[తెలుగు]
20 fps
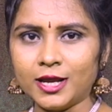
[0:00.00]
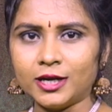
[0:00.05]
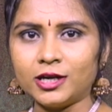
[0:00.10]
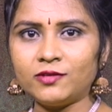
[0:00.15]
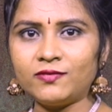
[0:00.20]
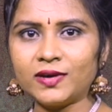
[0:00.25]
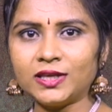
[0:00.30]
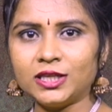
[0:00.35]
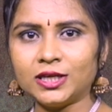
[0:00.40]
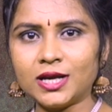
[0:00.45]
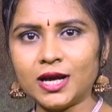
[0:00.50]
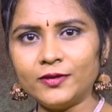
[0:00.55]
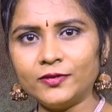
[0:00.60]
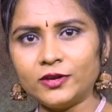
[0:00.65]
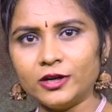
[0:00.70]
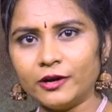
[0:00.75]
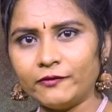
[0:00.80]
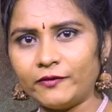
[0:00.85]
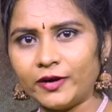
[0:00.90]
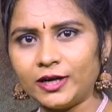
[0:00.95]
నివేదిక
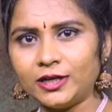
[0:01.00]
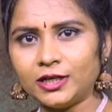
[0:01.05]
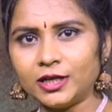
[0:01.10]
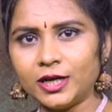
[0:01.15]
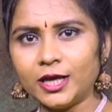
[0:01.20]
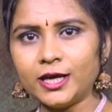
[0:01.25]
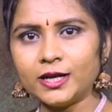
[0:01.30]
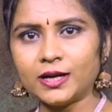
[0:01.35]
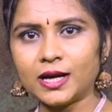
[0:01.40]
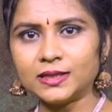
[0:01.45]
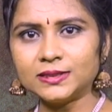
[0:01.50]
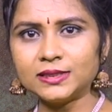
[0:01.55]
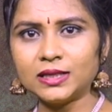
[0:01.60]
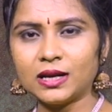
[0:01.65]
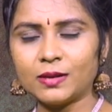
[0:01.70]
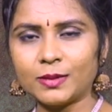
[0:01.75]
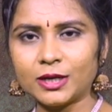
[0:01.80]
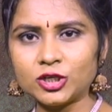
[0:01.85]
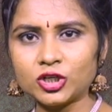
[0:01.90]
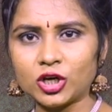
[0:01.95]
అందిన వెంటనే
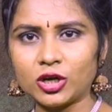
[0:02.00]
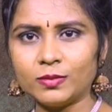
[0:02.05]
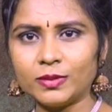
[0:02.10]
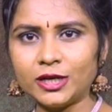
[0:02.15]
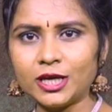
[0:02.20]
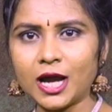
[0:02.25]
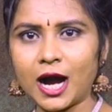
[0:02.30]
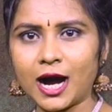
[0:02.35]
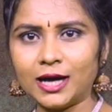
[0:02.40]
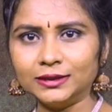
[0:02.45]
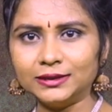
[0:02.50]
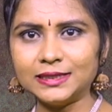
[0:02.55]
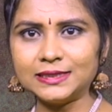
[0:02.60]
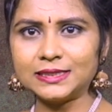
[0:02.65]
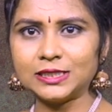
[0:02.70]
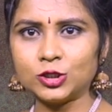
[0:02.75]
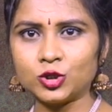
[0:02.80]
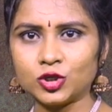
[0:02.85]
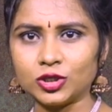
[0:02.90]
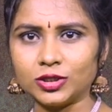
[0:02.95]
రాజీనామా చేయమని
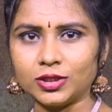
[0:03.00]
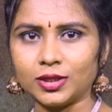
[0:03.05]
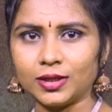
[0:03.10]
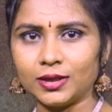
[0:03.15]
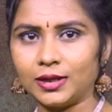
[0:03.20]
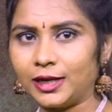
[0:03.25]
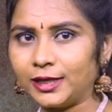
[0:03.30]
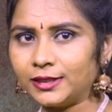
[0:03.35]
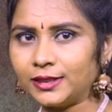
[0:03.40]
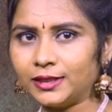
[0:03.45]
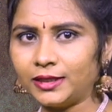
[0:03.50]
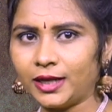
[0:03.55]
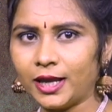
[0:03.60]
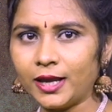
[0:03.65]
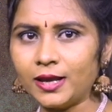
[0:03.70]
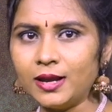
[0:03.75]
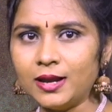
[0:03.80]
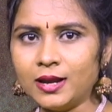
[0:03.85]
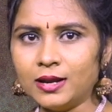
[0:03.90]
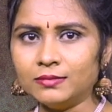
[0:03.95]
ఆదేశించింది లేదంటే
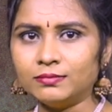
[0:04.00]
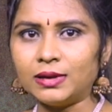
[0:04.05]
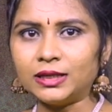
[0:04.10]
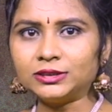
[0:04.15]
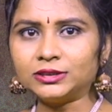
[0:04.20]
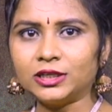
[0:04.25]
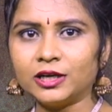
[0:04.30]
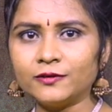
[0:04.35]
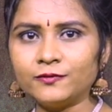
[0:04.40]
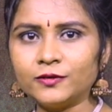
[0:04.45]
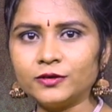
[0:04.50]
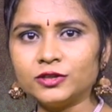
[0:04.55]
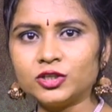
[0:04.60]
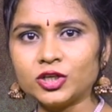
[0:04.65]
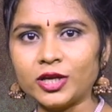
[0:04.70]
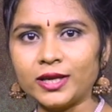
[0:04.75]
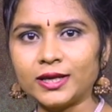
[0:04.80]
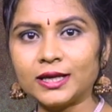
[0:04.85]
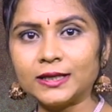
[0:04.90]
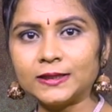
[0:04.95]
బర్తరఫ్
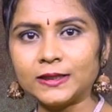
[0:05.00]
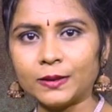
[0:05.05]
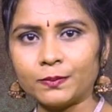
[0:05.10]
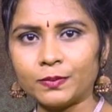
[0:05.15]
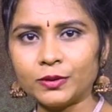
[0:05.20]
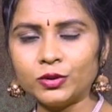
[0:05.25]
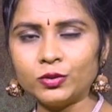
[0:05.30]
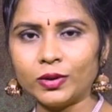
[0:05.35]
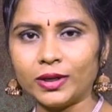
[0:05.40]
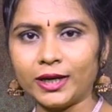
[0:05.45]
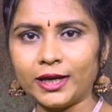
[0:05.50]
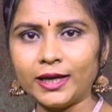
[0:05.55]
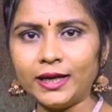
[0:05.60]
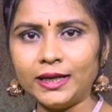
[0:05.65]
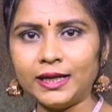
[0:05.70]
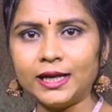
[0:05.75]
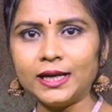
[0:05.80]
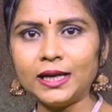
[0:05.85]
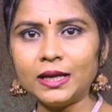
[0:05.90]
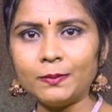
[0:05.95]
చేయక తప్పదు అని
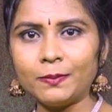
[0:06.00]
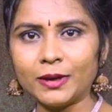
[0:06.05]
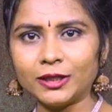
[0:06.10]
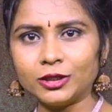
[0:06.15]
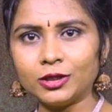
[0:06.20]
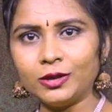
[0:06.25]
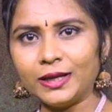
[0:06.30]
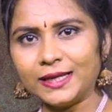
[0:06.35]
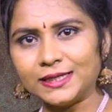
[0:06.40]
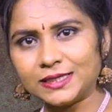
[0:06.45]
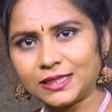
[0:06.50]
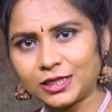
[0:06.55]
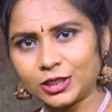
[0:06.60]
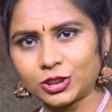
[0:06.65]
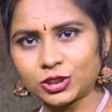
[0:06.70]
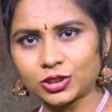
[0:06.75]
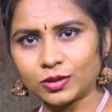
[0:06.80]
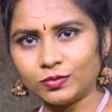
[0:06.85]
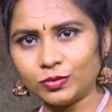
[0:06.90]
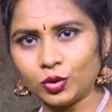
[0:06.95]
ఢిల్లీ పెద్దలు
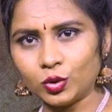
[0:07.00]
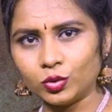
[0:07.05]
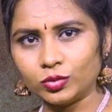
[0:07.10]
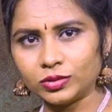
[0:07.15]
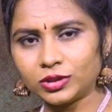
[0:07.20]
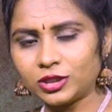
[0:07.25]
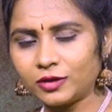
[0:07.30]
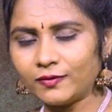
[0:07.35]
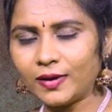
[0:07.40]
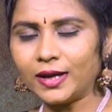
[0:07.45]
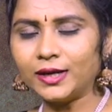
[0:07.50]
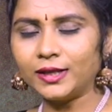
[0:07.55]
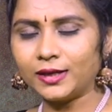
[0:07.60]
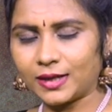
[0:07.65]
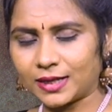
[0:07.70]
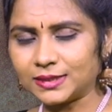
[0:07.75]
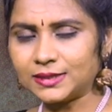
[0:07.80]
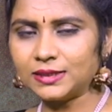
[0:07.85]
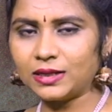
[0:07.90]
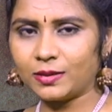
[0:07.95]
హెచ్చరించడంతో తివారీ
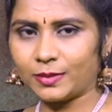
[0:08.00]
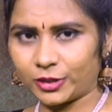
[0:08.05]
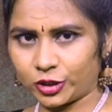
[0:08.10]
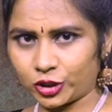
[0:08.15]
రాజీనామా